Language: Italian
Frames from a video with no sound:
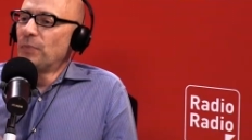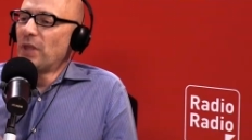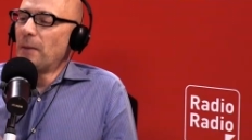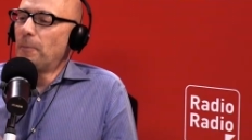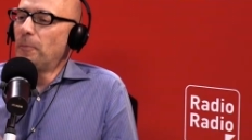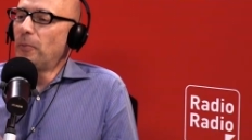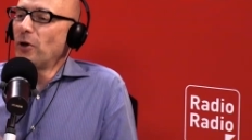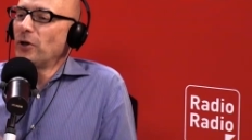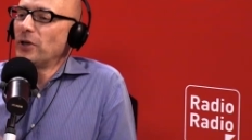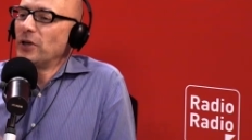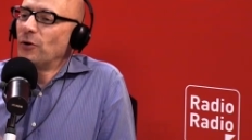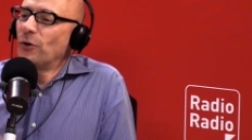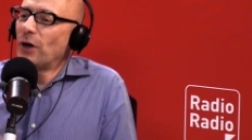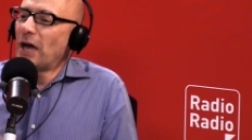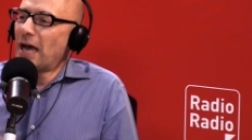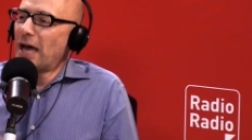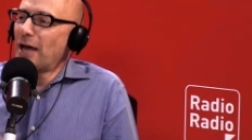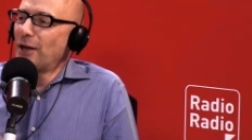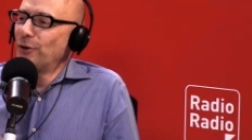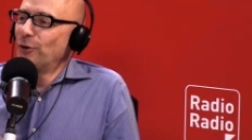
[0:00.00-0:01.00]
e poi
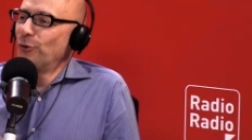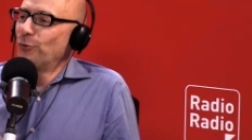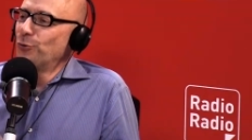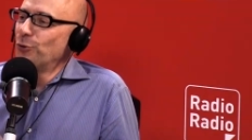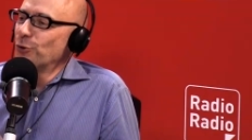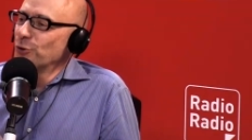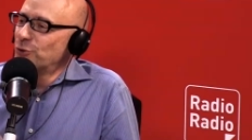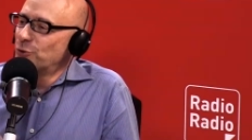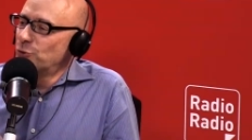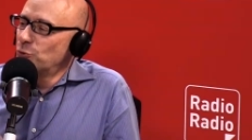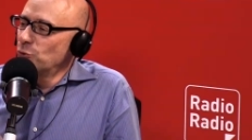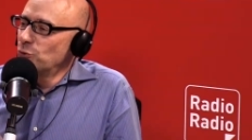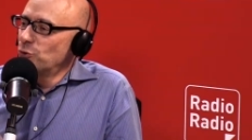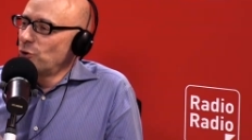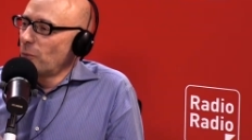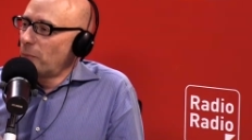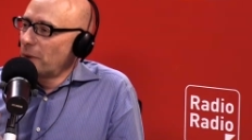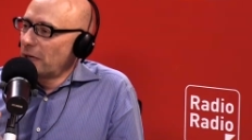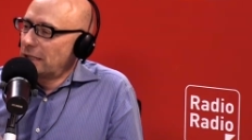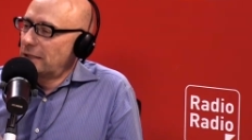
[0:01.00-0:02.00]
uno
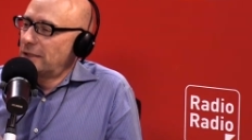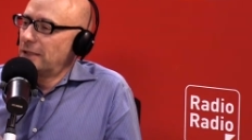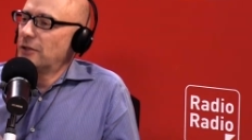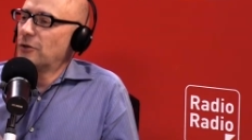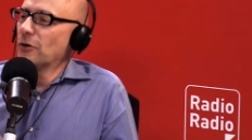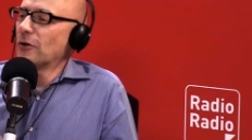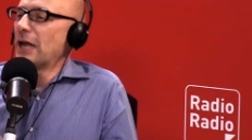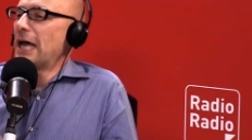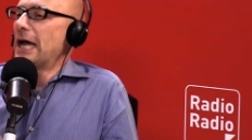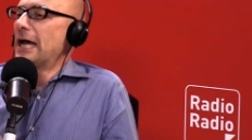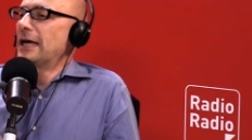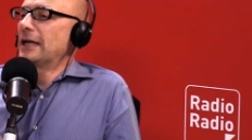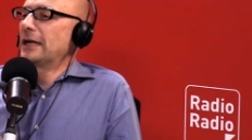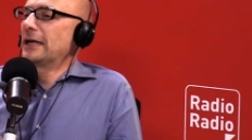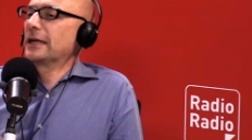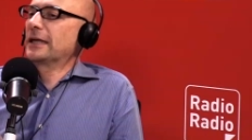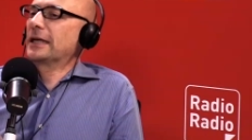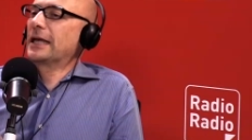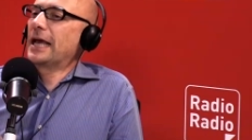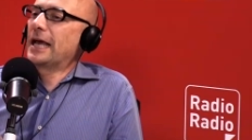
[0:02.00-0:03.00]
studio
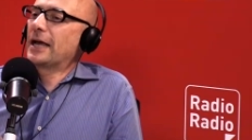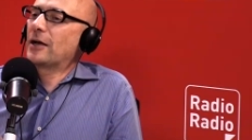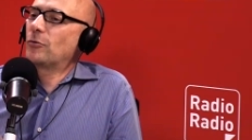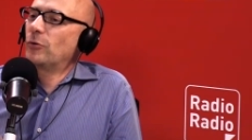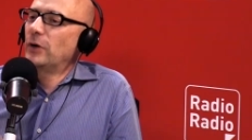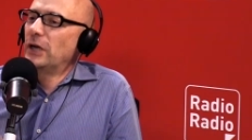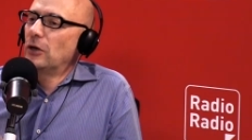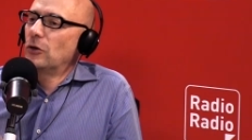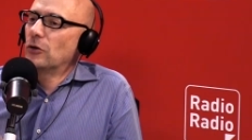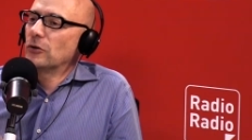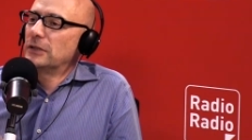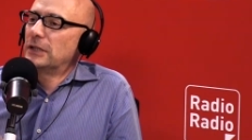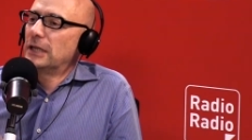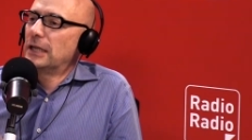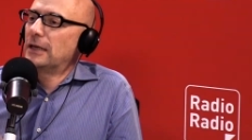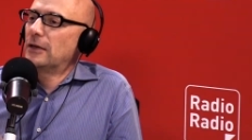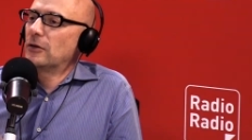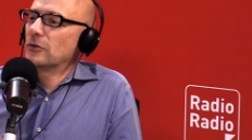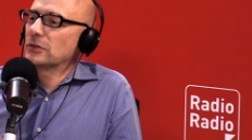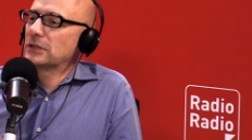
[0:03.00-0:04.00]
particolare che è quello
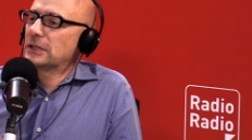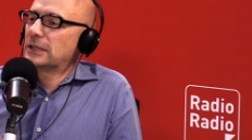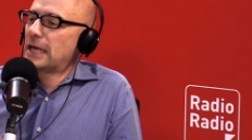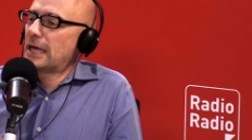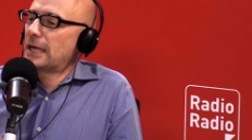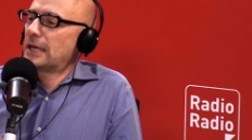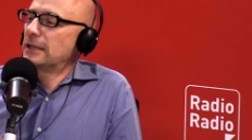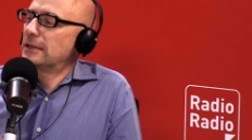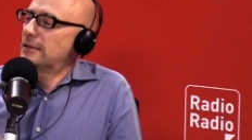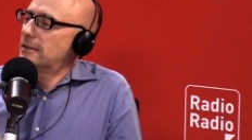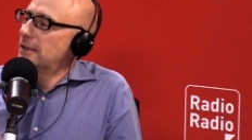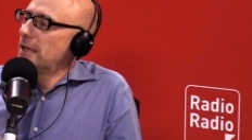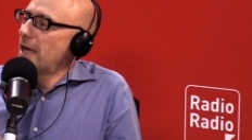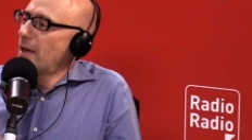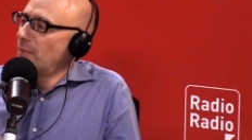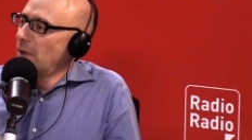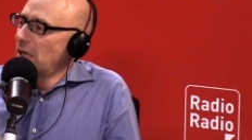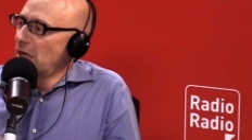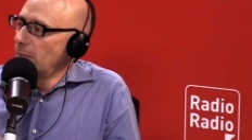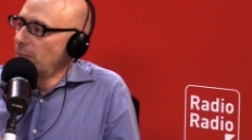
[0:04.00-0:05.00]
dello stare
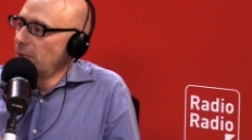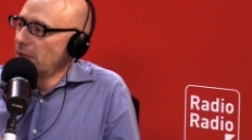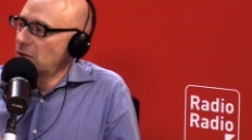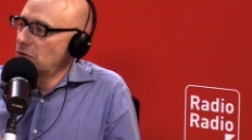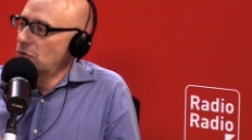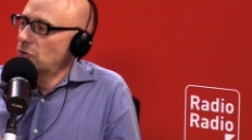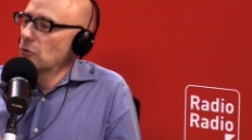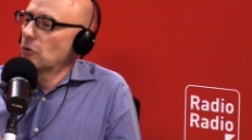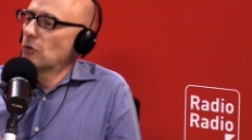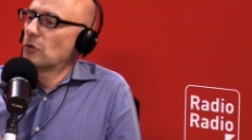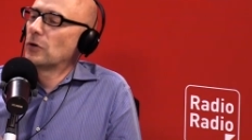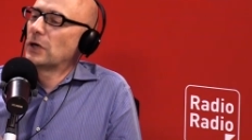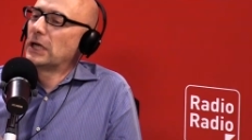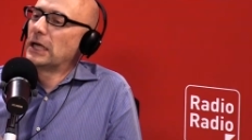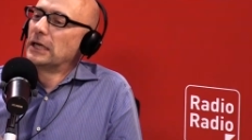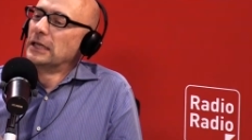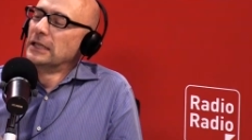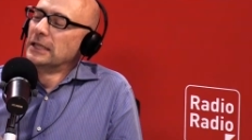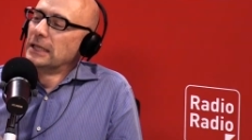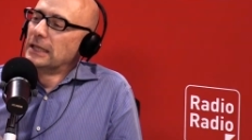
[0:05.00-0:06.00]
insieme alle
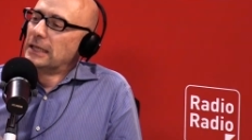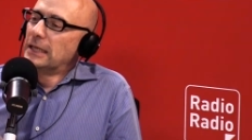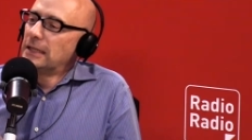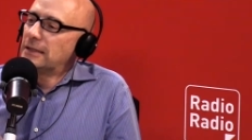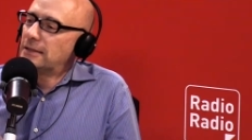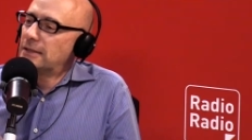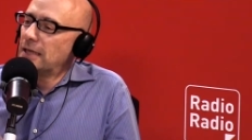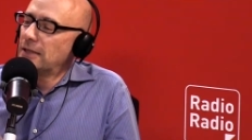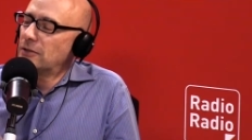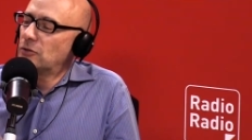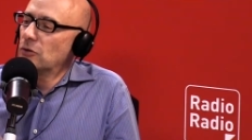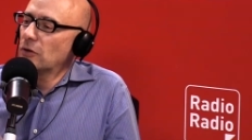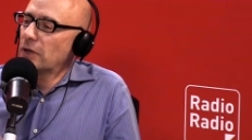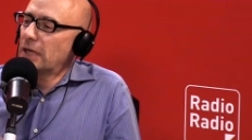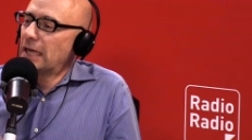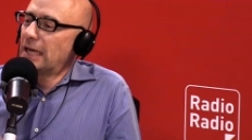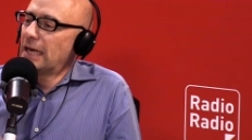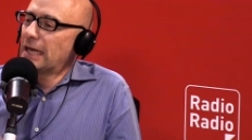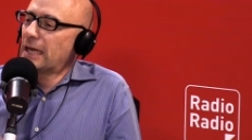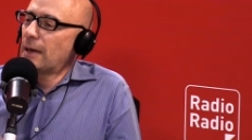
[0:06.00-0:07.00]
persone, nel senso
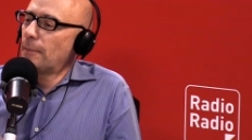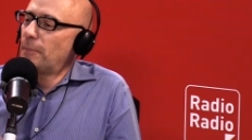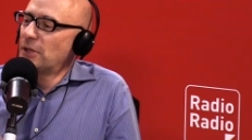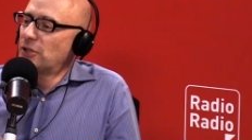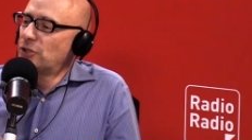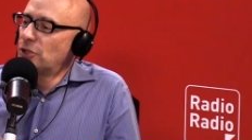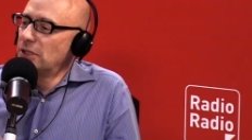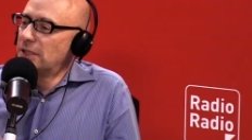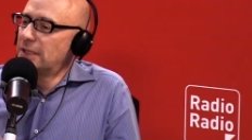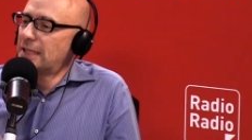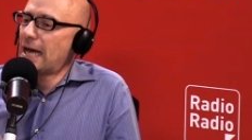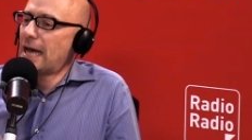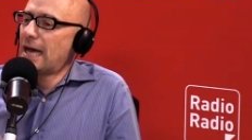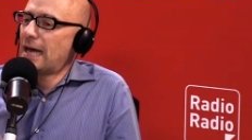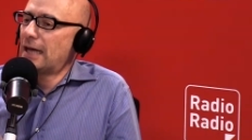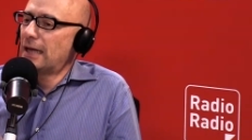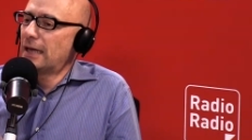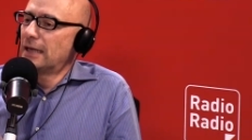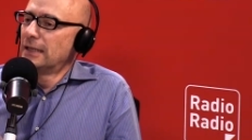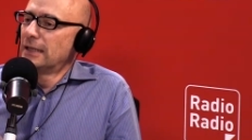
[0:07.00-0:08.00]
che la
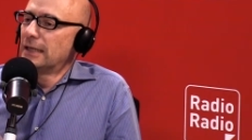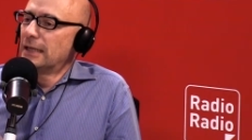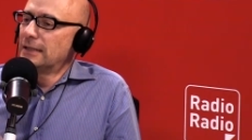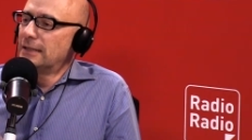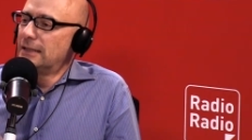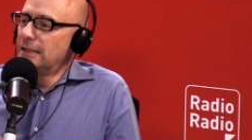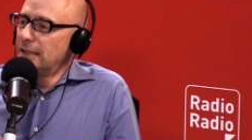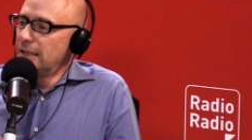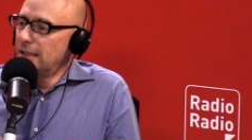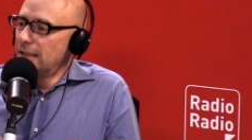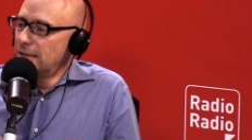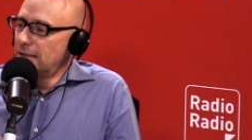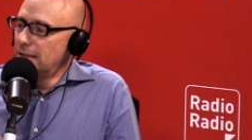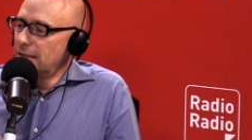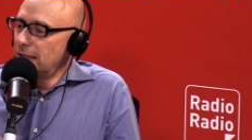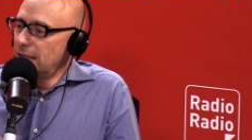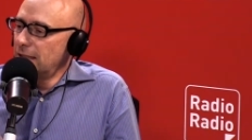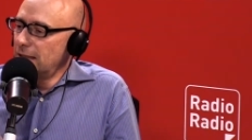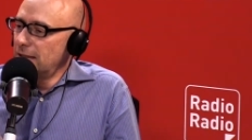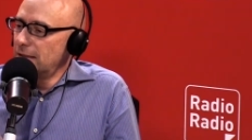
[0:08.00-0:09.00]
capacità di,
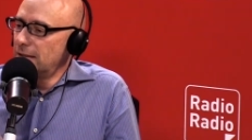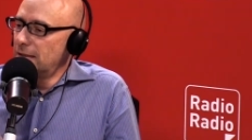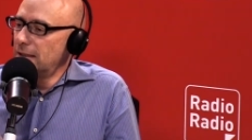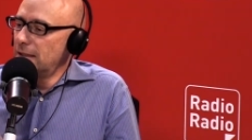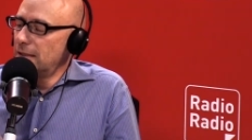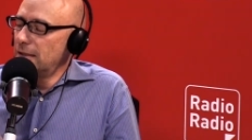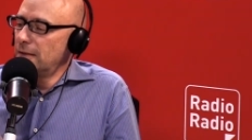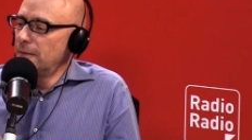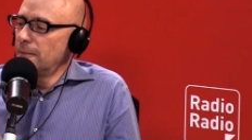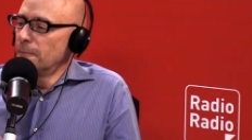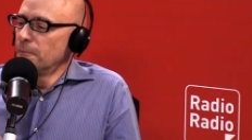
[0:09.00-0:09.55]
di, di